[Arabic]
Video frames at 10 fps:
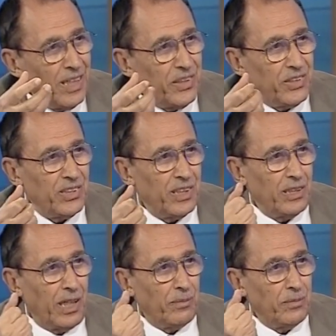هذا الشيء
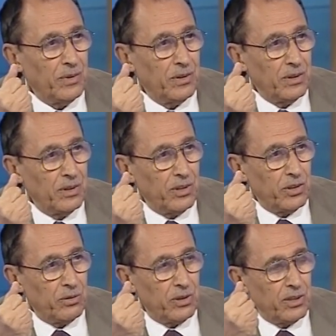نعم
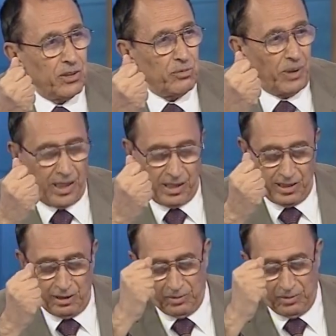تجمع هذه